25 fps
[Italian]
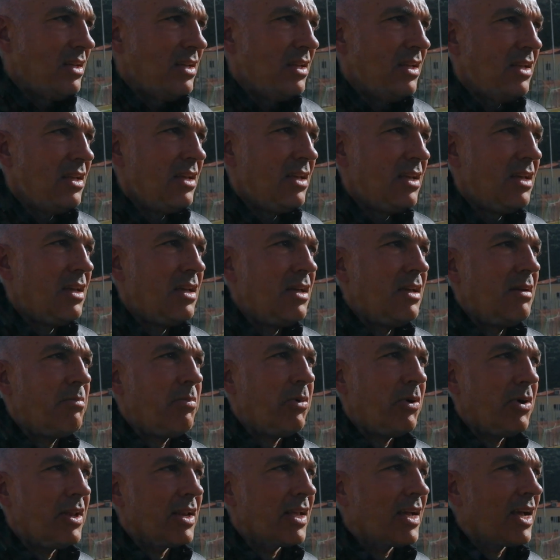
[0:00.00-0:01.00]
E
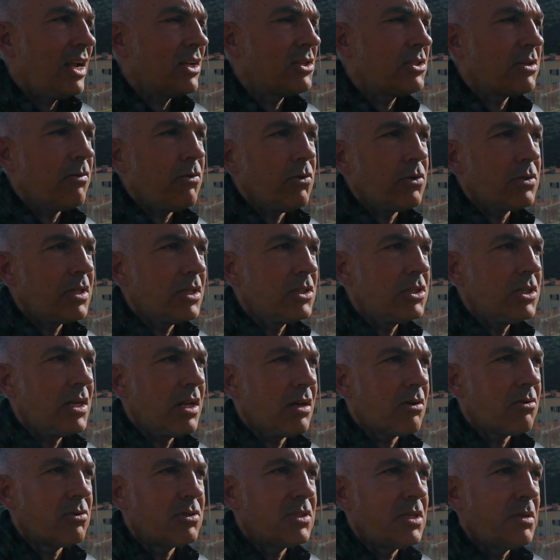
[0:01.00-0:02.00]
poi il calcio a volte
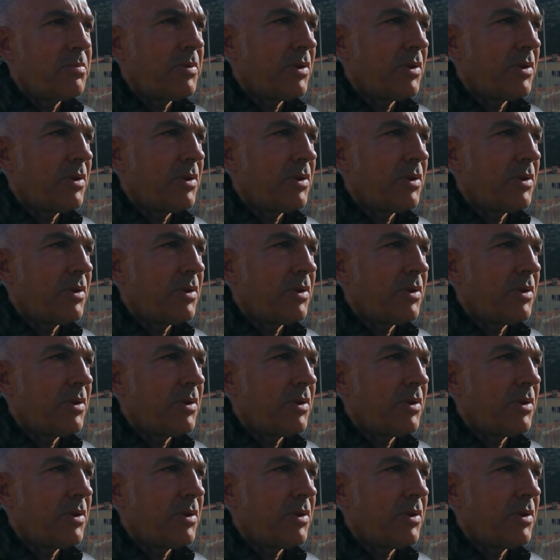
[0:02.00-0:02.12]
gira così,